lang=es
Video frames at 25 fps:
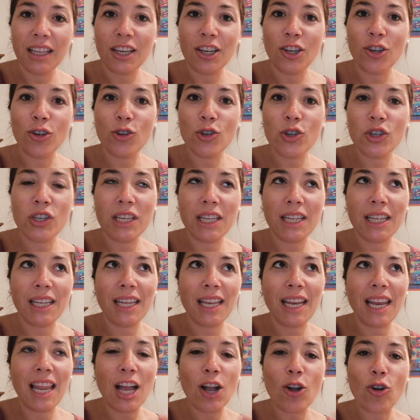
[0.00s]
No
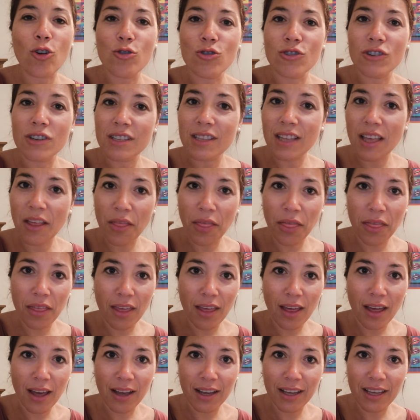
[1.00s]
sé la
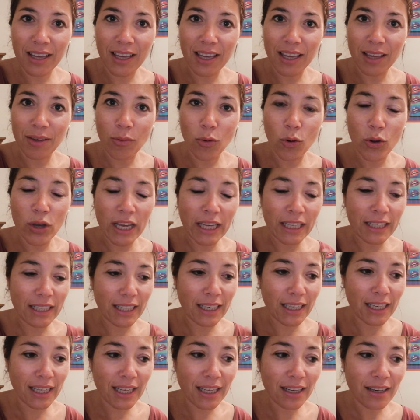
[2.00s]
constancia que voy a
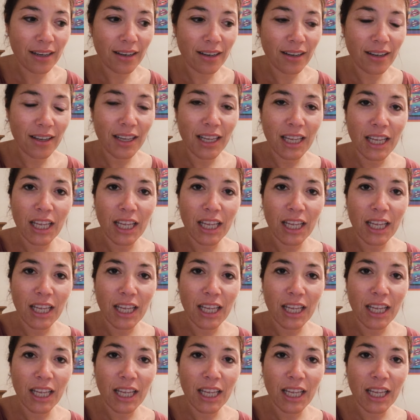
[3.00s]
tener